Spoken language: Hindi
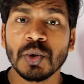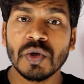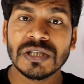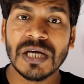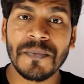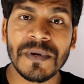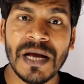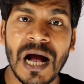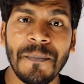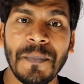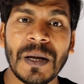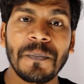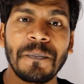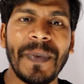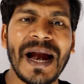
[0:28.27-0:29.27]
तो जब यहां
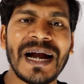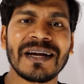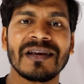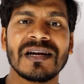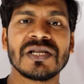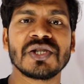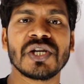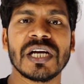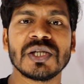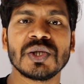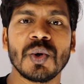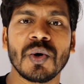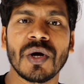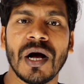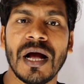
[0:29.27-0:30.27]
पर पैटर्न
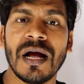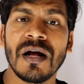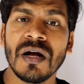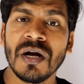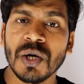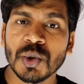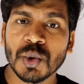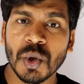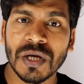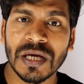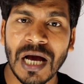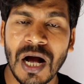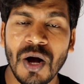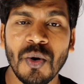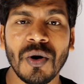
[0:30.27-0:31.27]
चेंज होगा तो
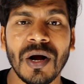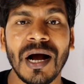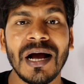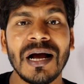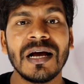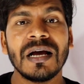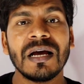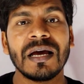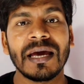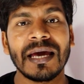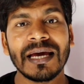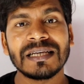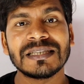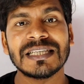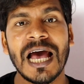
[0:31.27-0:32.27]
क्या होगा
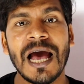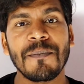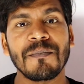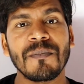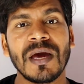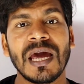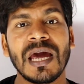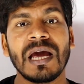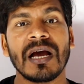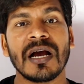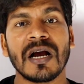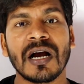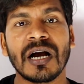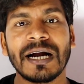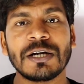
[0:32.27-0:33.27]
एग्जाम में
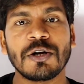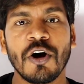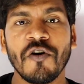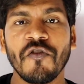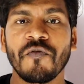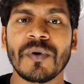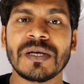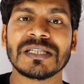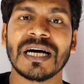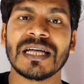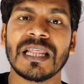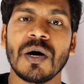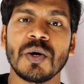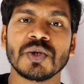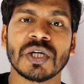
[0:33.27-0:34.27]
कट ऑफ भी
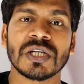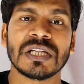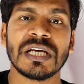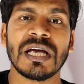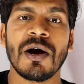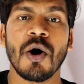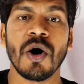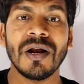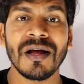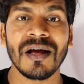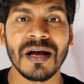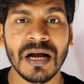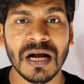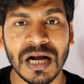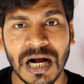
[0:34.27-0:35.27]
ज्यादा हो सकती है और
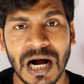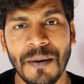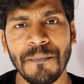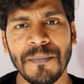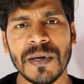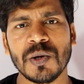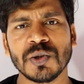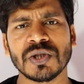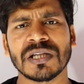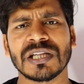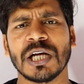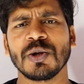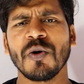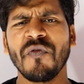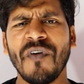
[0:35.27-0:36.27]
कम भी हो
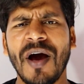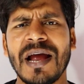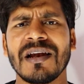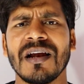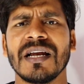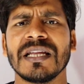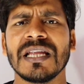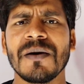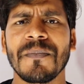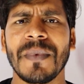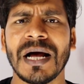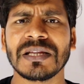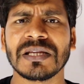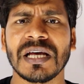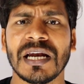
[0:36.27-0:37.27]
सकता है तो फाइनल यदि हम
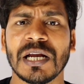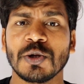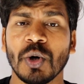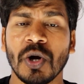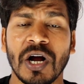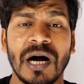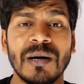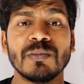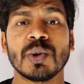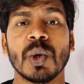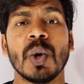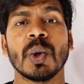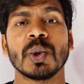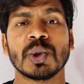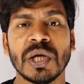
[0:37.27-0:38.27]
बात करें तो कम
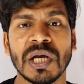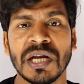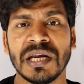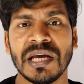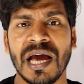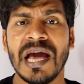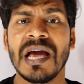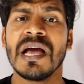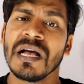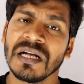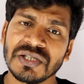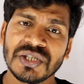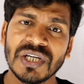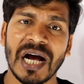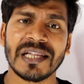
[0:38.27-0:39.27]
तो होती ही नहीं है
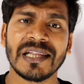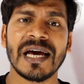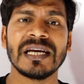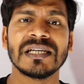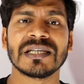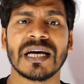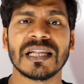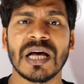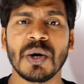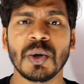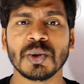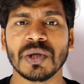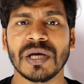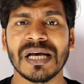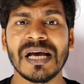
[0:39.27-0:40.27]
ज्यादा ही ज्यादा
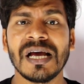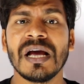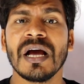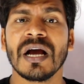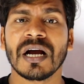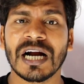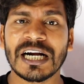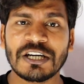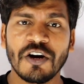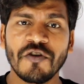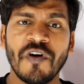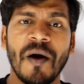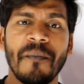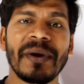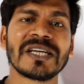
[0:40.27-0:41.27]
होती है कट
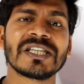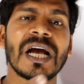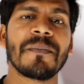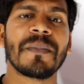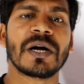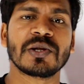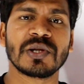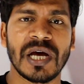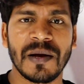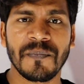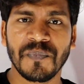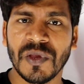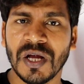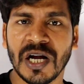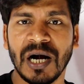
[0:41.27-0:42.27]
ऑफ हमेशा बढ़ता
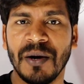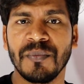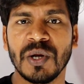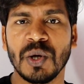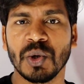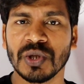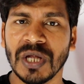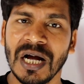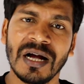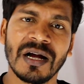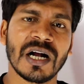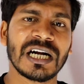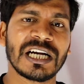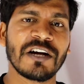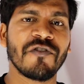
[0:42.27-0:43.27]
है कम नहीं होता
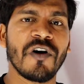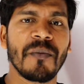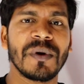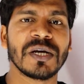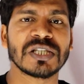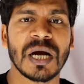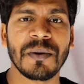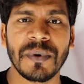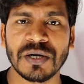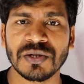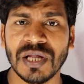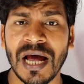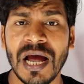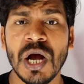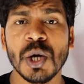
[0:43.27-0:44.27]
कट ऑफ हमेशा
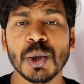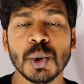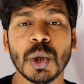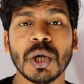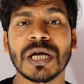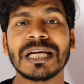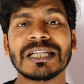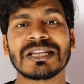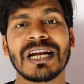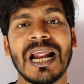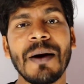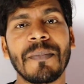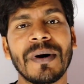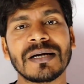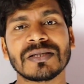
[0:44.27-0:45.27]
बढ़ता है तो
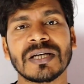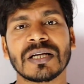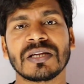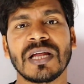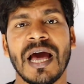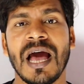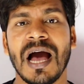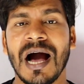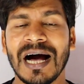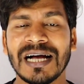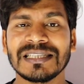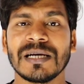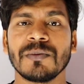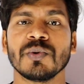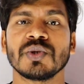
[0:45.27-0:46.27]
कितना बढ़ सकता है
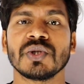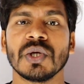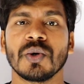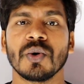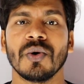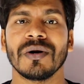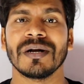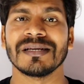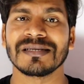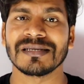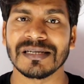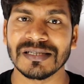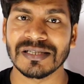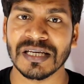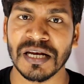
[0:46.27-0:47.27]
आज हम उसी को
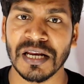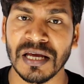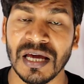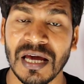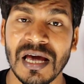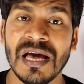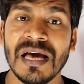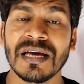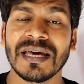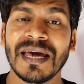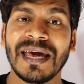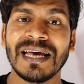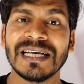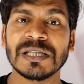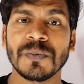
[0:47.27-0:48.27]
डिस्कस करेंगे
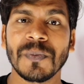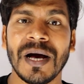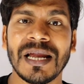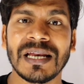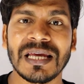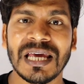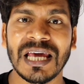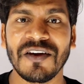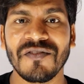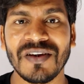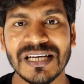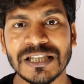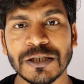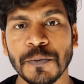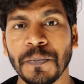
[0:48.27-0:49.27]
कि इस बार
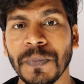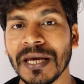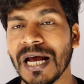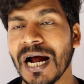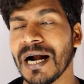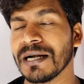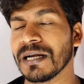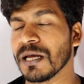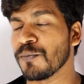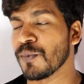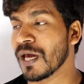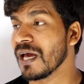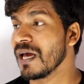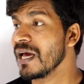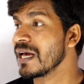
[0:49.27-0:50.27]
केवीएस पीआरटी
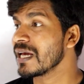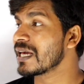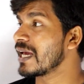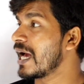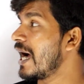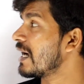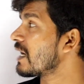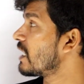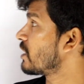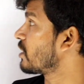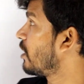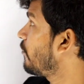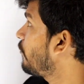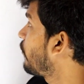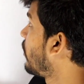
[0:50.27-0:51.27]
में क्या
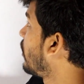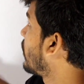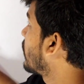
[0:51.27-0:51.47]
कट ऑफ